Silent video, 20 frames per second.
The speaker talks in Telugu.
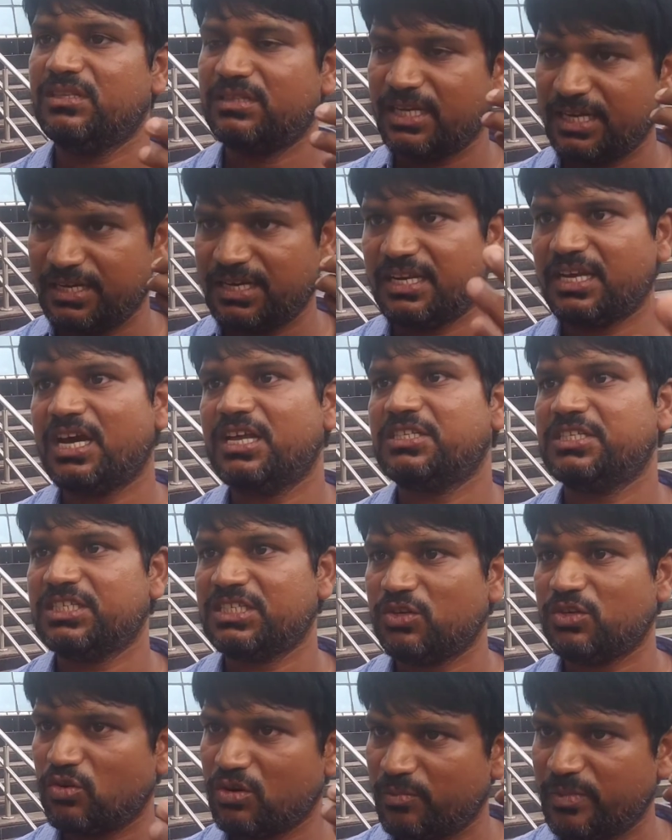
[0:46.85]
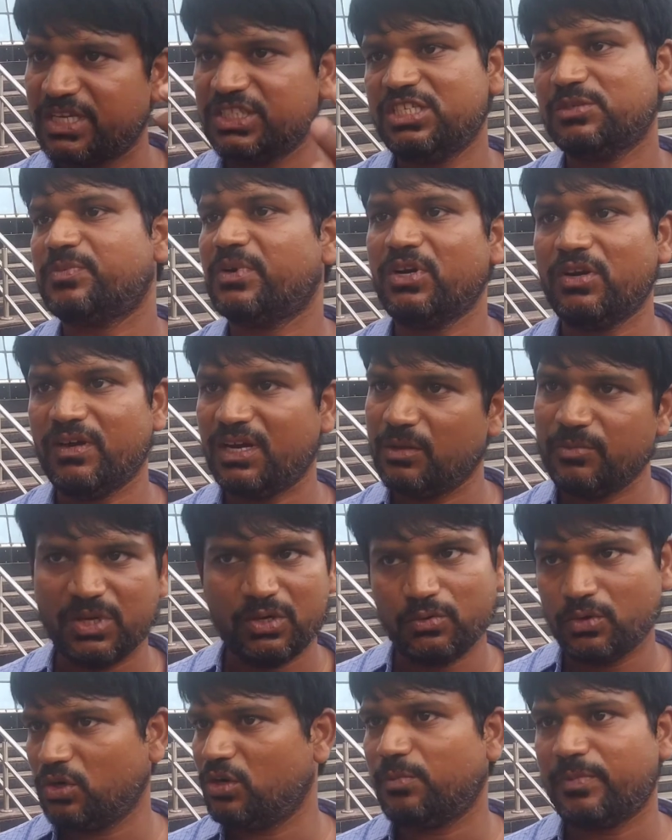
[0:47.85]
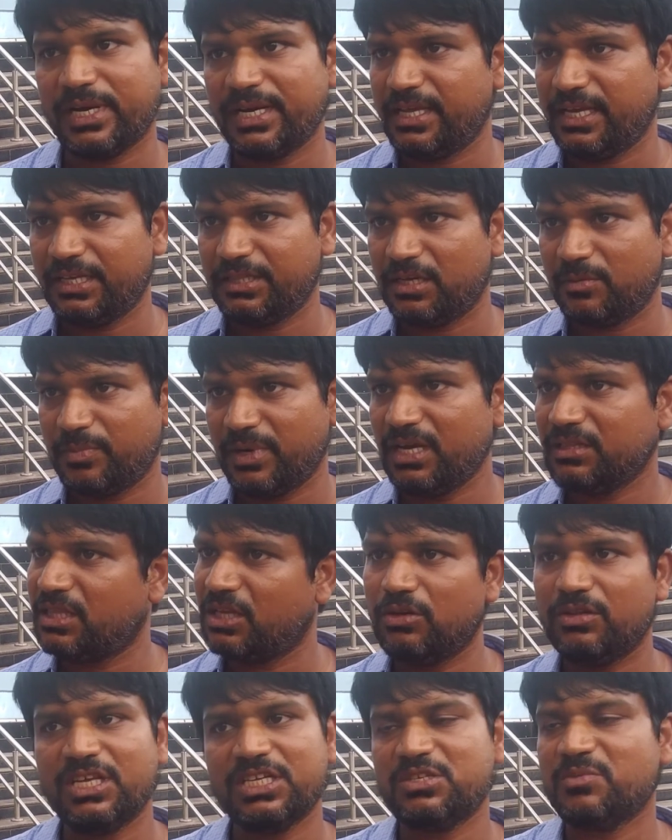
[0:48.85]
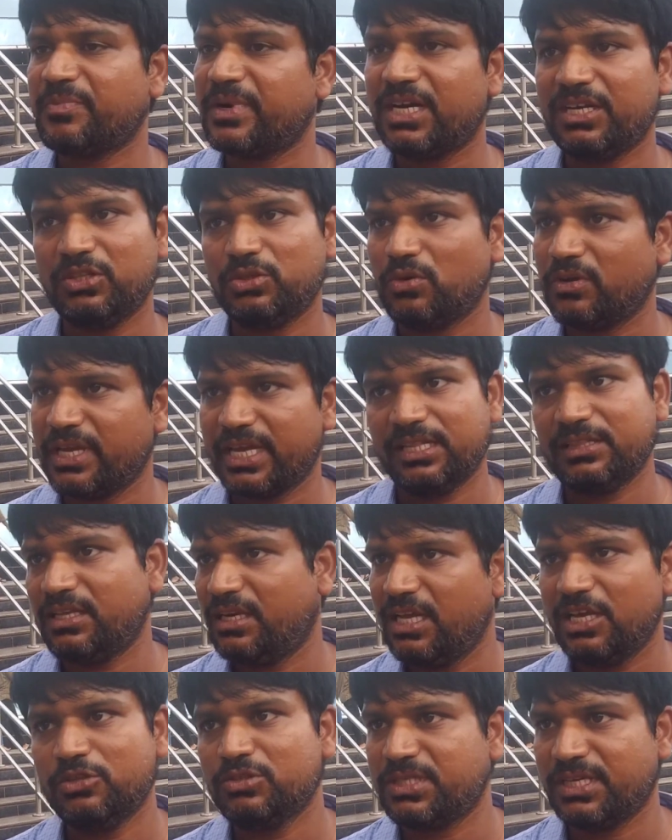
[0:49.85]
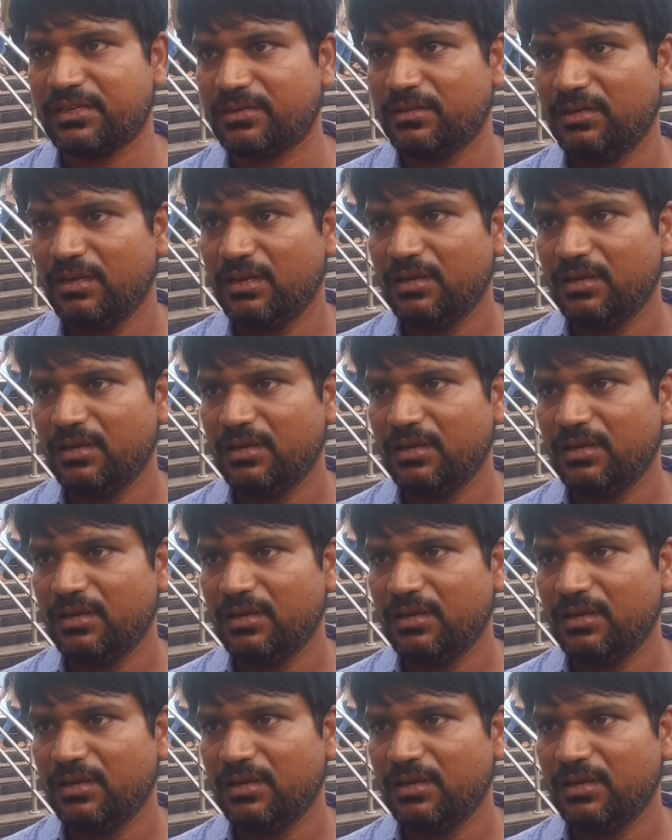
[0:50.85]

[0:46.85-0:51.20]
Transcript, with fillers: తండ్రి గారు చేసిన ఒక మంచి పనుల వల్ల మీకు ఓట్లు పడ్డాయే తప్ప తెలుగుదేశం పార్టీని తొక్కేంత లేదు సార్